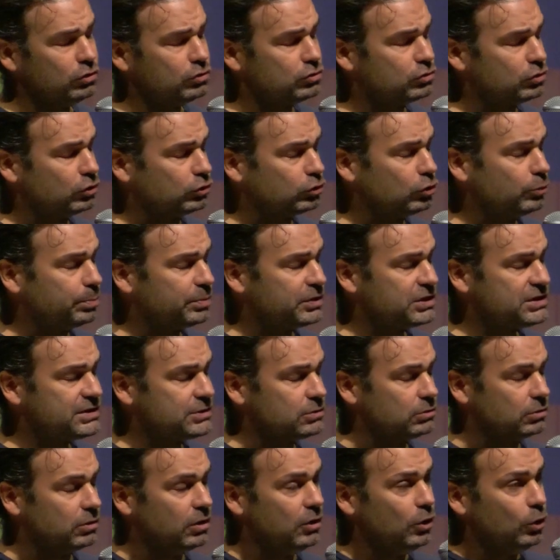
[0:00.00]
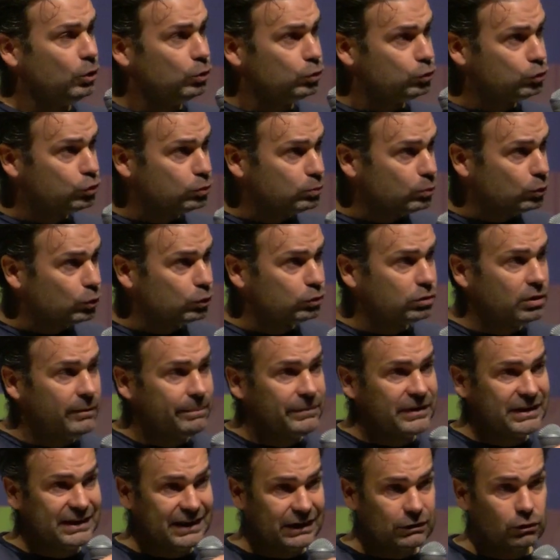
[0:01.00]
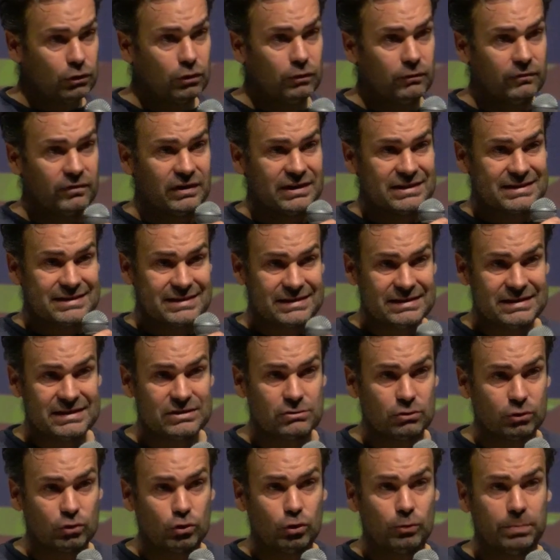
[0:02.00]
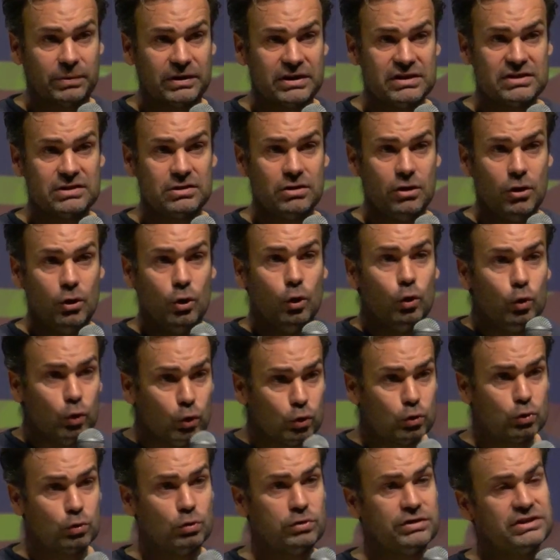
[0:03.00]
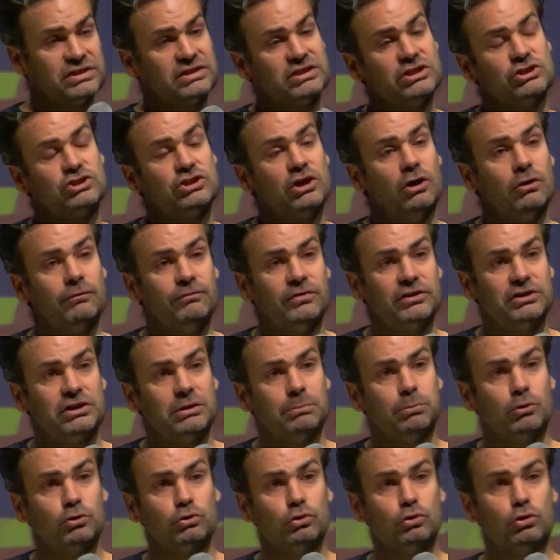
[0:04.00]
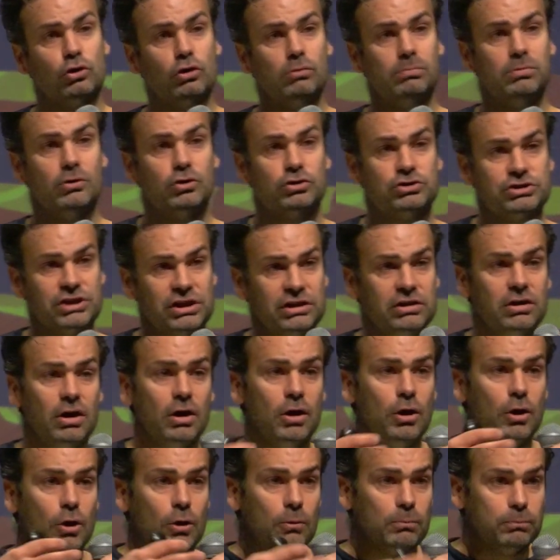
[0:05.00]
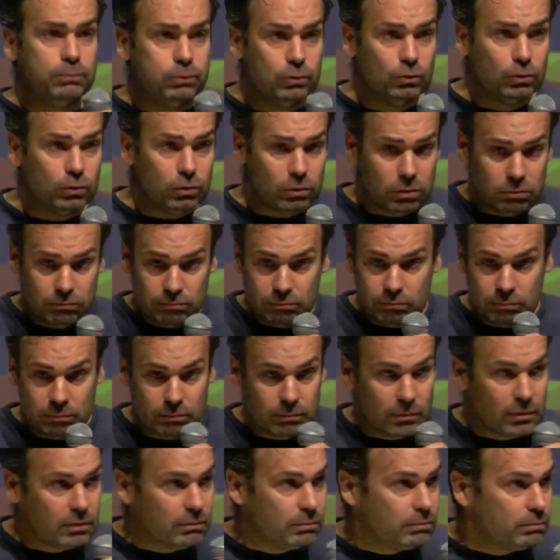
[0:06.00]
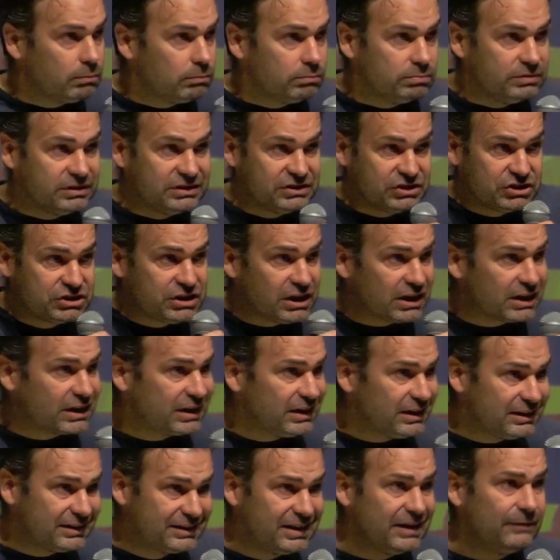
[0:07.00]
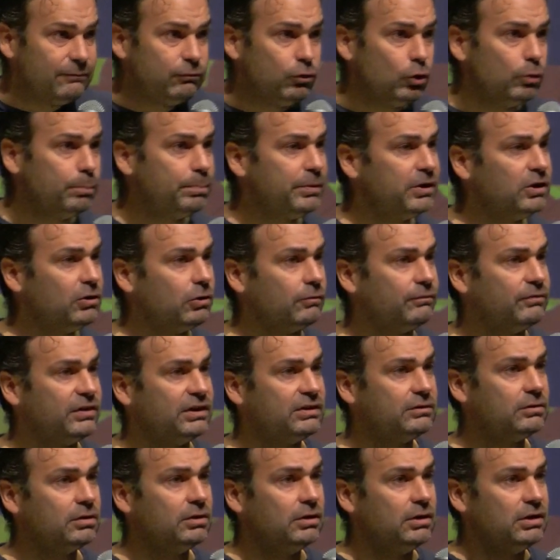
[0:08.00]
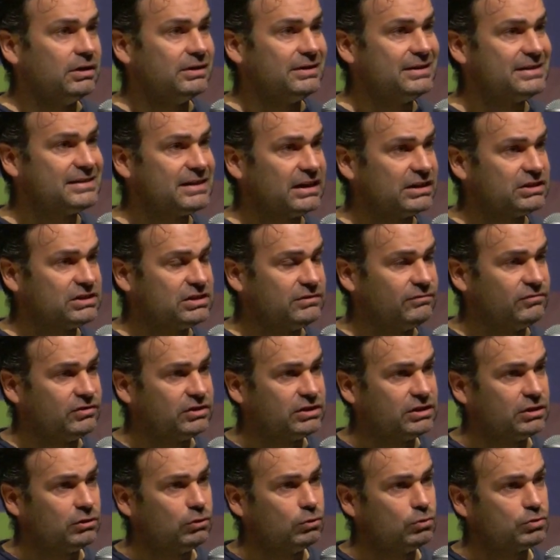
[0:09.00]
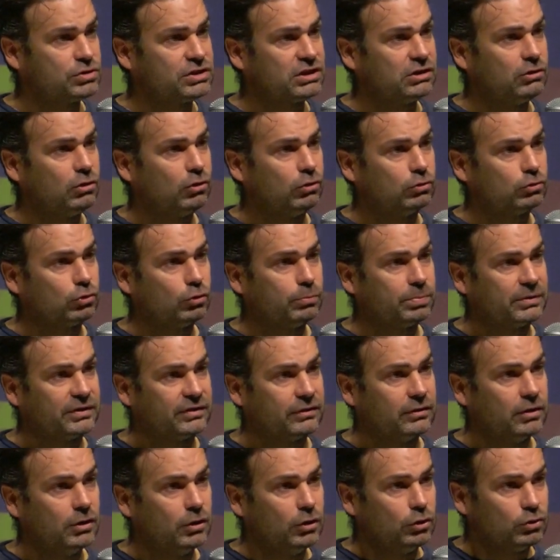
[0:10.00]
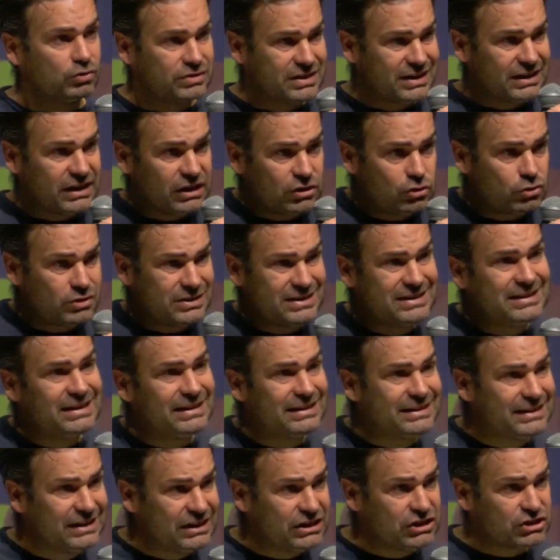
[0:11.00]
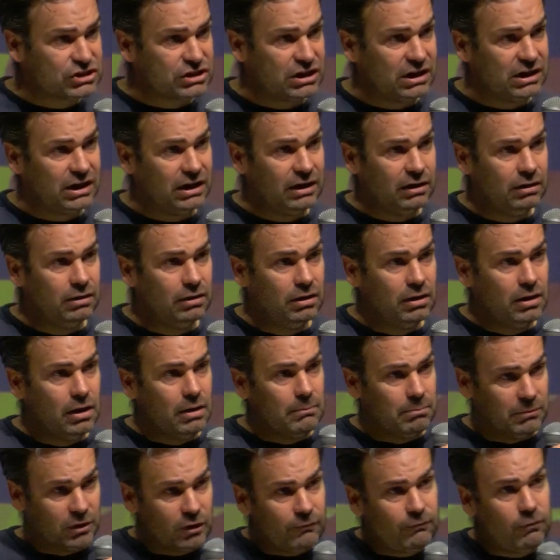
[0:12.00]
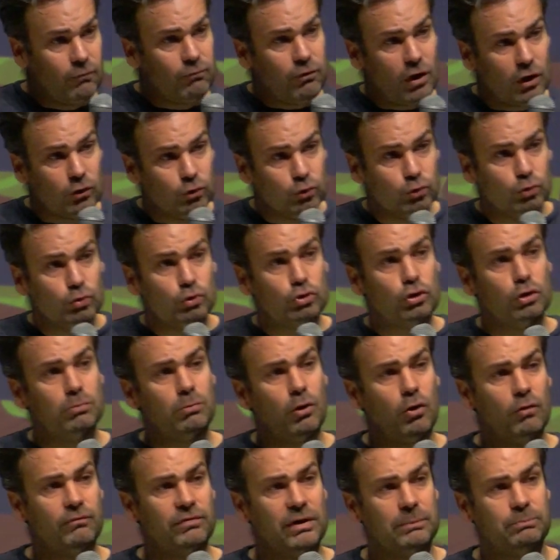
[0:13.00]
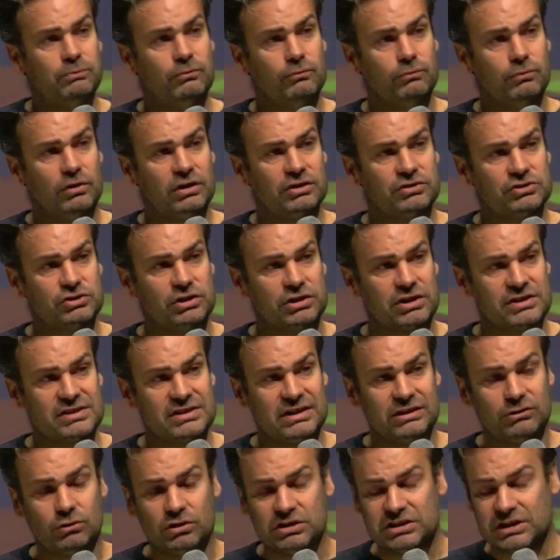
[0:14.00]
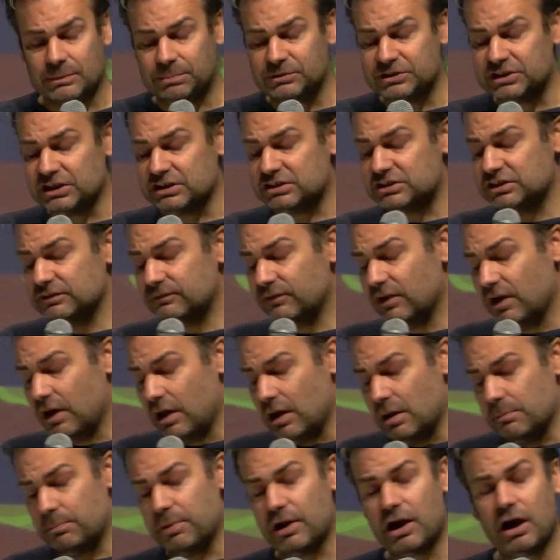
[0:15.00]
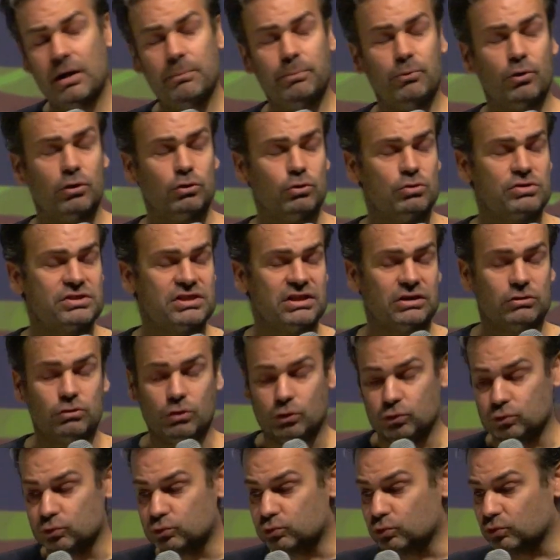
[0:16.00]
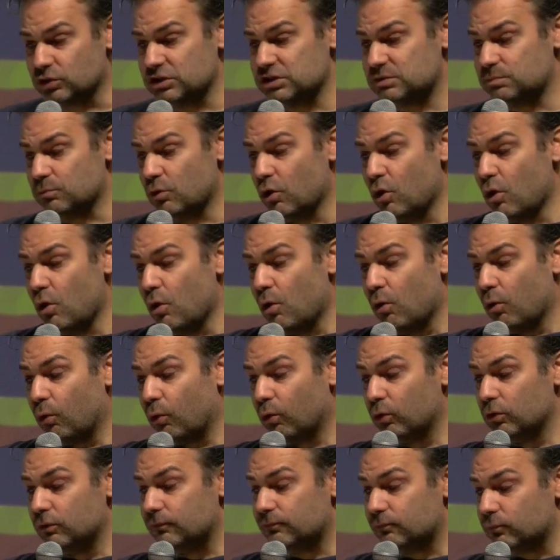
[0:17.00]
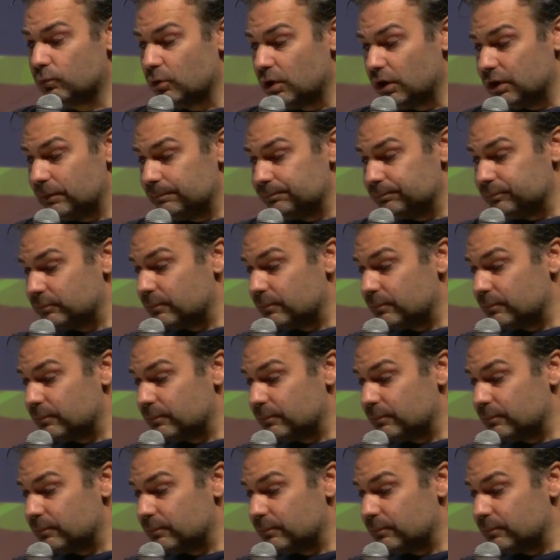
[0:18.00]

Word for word: entreprises euh, du monde, 86 entreprises utilisent déjà en fait des protocoles blockchain pour gérer, développer en fait des activités au sein de leur entreprise. Donc c'est quelque chose qui est déjà là. Maintenant, il faut voir nous comment on va pouvoir gérer ça dans les applicatifs par rapport à notre secteur du tourisme. On le voit,